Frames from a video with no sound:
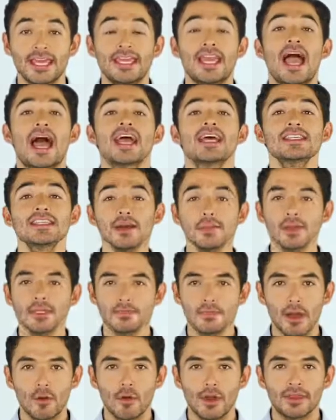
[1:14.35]
y a esa
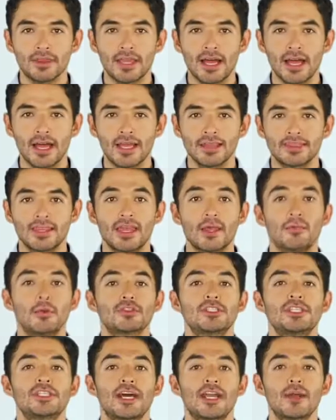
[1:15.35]
misma cuenta te
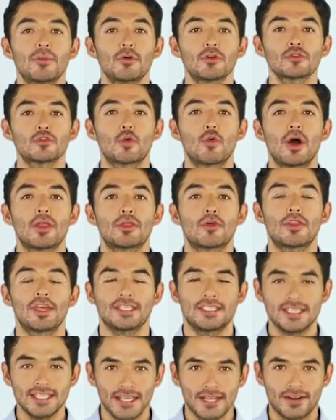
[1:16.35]
depositaremos cuando
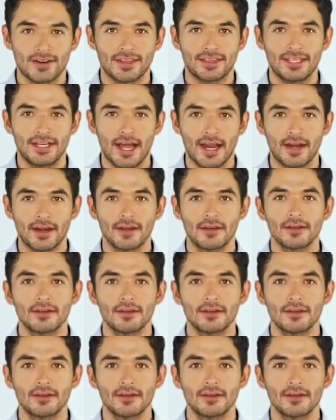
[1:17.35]
decidas retirar.